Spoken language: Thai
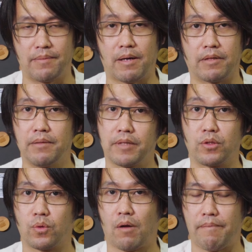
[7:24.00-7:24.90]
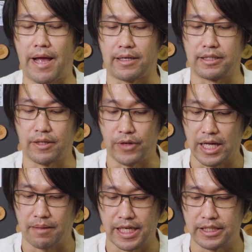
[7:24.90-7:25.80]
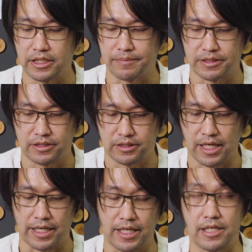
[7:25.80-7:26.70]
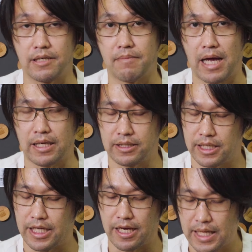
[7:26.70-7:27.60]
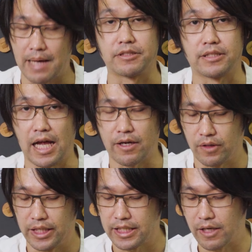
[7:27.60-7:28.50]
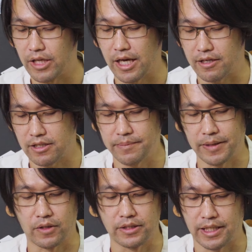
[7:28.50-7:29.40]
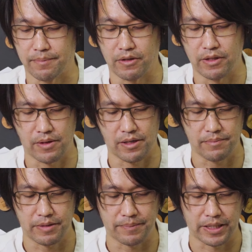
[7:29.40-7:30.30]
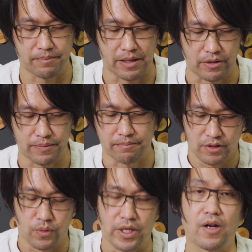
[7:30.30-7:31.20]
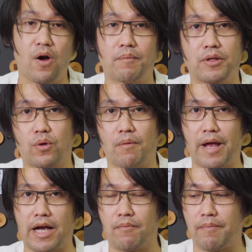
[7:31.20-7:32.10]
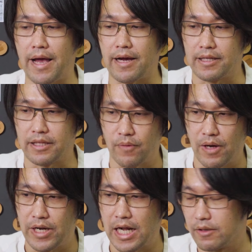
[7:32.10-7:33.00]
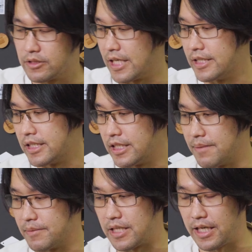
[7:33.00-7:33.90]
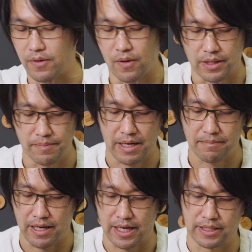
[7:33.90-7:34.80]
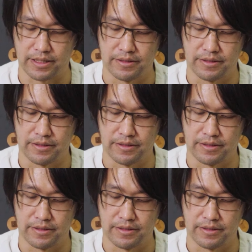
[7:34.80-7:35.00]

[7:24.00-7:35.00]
ที่แบบมันดูคอมแพคนะแต่เวลาใช้จริงๆมันใส่ได้เยอะมากเลยอันเนี้ยตามสไตล์ของนิดเขาเนี่ยก็คือเป็นคอนเซ็ปต์เขาเลยว่ามันจะเป็นกระเป๋าที่แบบดูข้างนอกมันดูคอมแพคแต่ว่าเวลาเราใช้จริงเนี่ยมันใส่ของได้มากมายเลย